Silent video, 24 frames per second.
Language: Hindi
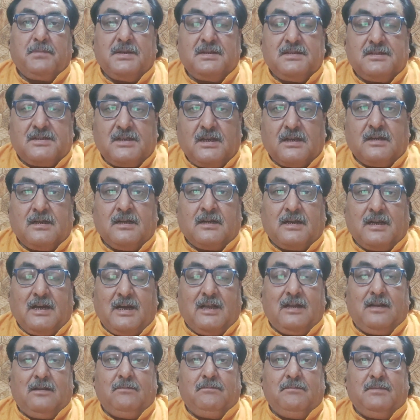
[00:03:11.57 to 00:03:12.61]
पंचक
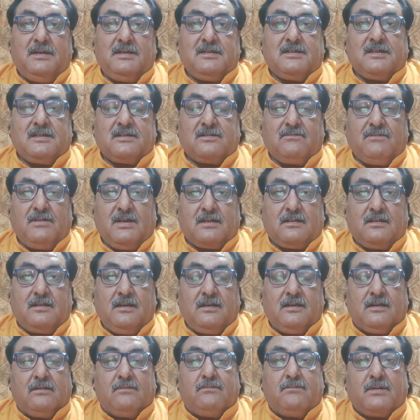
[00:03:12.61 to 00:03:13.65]
काल में जिस
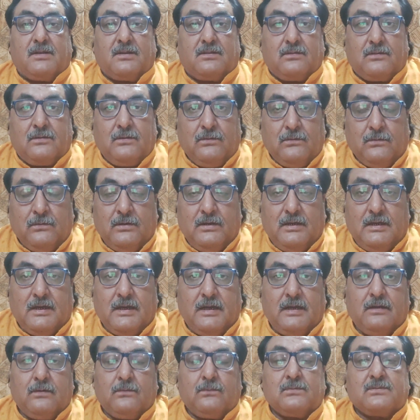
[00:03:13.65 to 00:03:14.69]
व्यक्ति की मृत्यु हुई
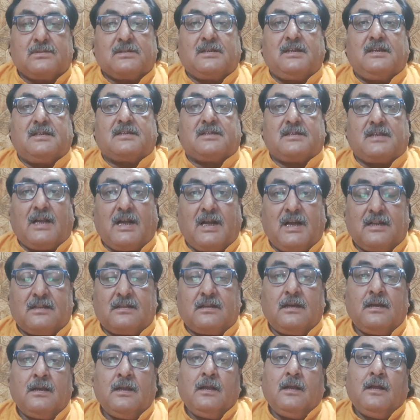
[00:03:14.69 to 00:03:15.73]
है उसके
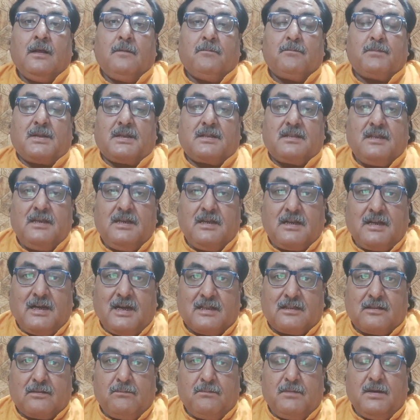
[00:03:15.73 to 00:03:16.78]
साथ
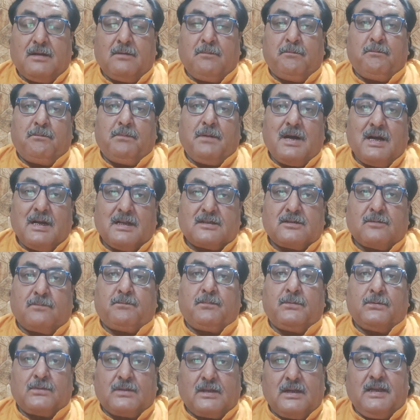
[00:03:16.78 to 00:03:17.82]
प्रतीकात्मक पांच
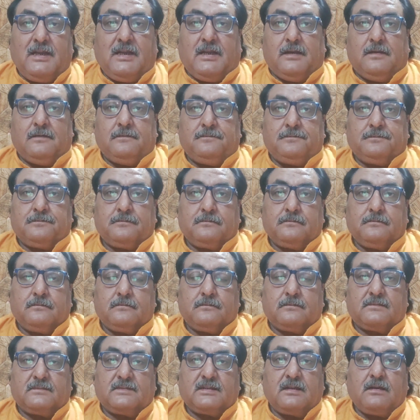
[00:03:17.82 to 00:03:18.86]
पुतले
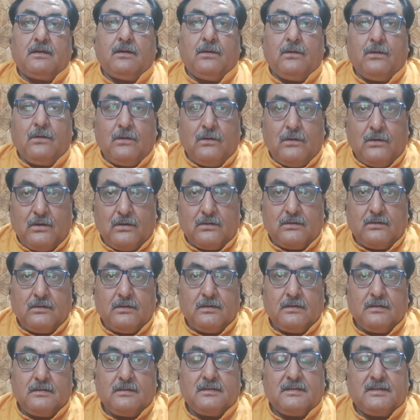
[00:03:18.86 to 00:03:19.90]
और
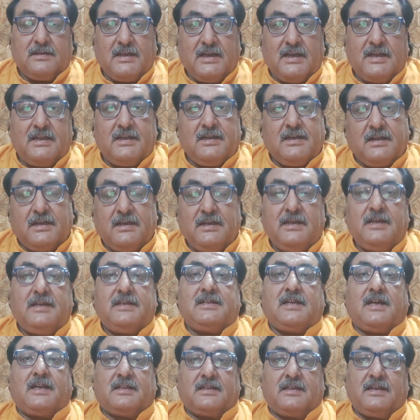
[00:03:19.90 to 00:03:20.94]
दहन
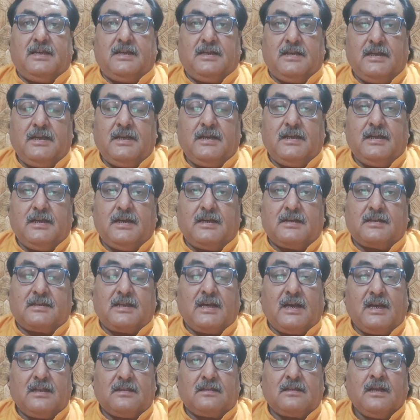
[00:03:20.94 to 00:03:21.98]
किए जाते हैं
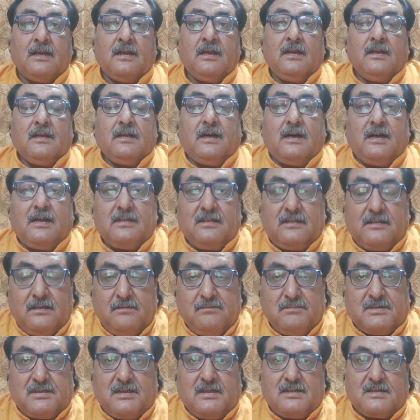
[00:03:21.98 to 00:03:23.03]
अर्थात
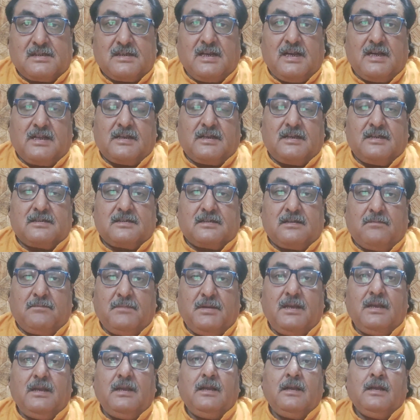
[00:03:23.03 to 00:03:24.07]
अंतिम संस्कार के
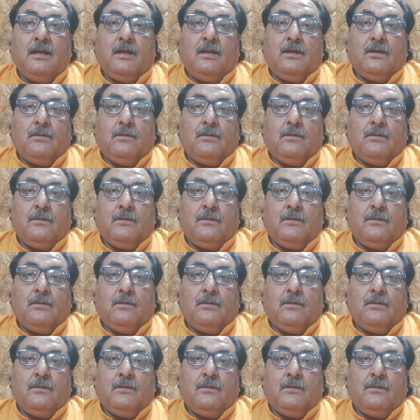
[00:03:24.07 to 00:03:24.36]
समय